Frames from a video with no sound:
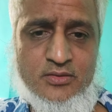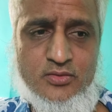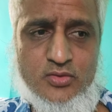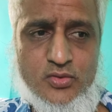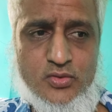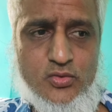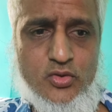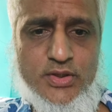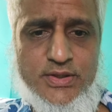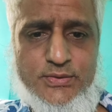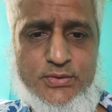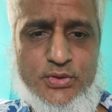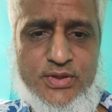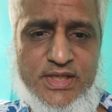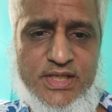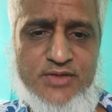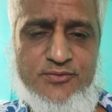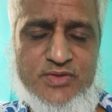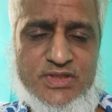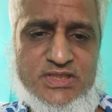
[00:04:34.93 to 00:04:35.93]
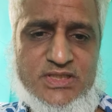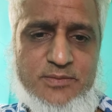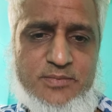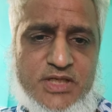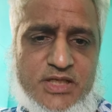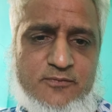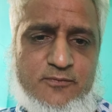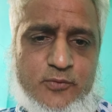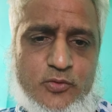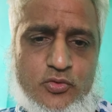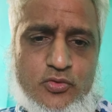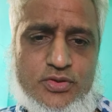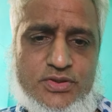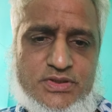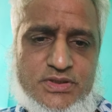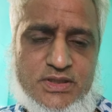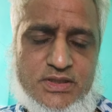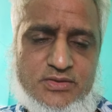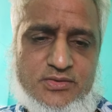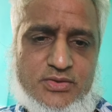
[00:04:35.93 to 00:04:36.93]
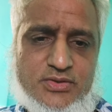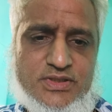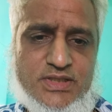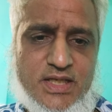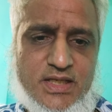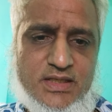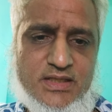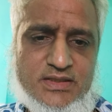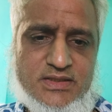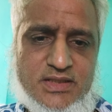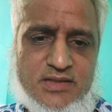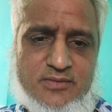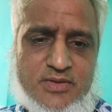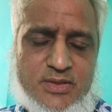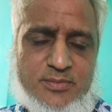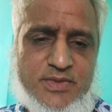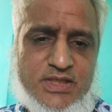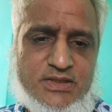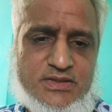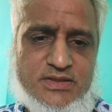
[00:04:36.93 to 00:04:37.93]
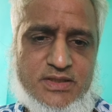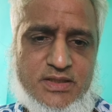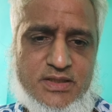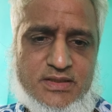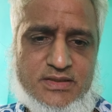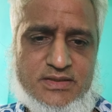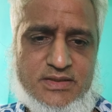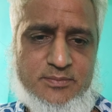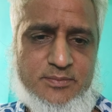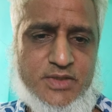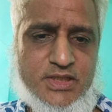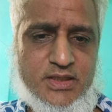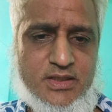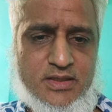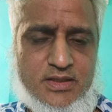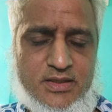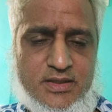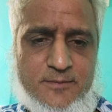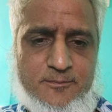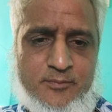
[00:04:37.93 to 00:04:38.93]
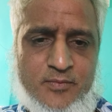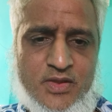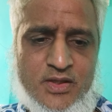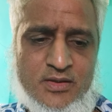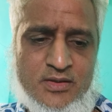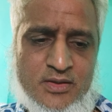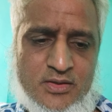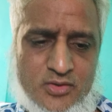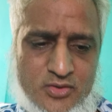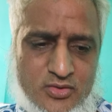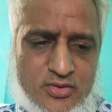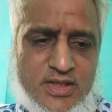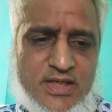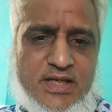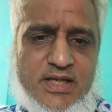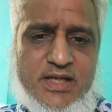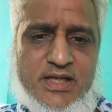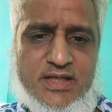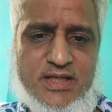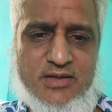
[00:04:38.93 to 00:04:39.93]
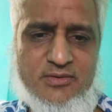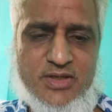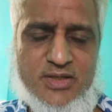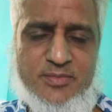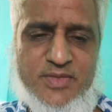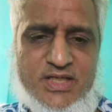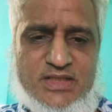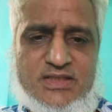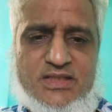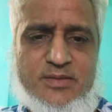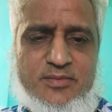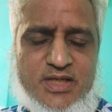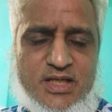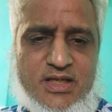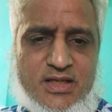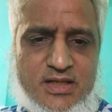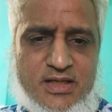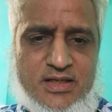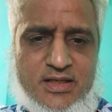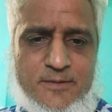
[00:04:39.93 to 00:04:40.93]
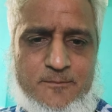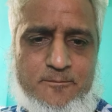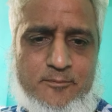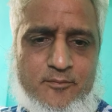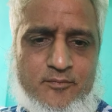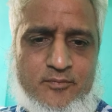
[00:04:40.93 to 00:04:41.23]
तो कोई तो इनविजिबल फोर्स है जो चाइनीज गवर्नमेंट से ये सब करा रहा है और इंडियन गवर्नमेंट से भी कराया